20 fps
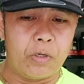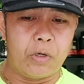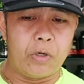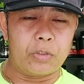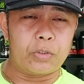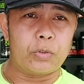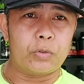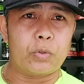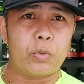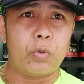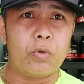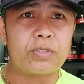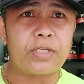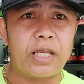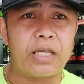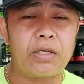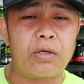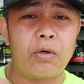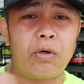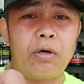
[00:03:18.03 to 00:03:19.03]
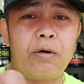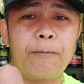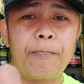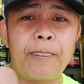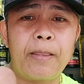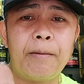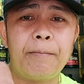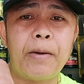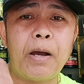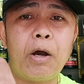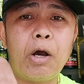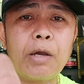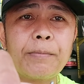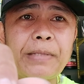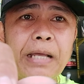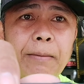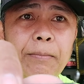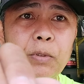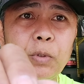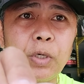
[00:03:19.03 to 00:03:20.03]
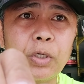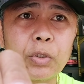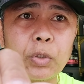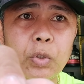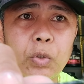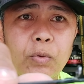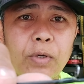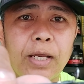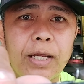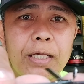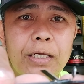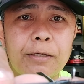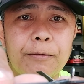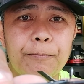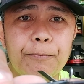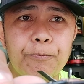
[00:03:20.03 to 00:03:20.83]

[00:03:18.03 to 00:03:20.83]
O, tuturo ko sa inyo. Mga OFW, ito yung ring.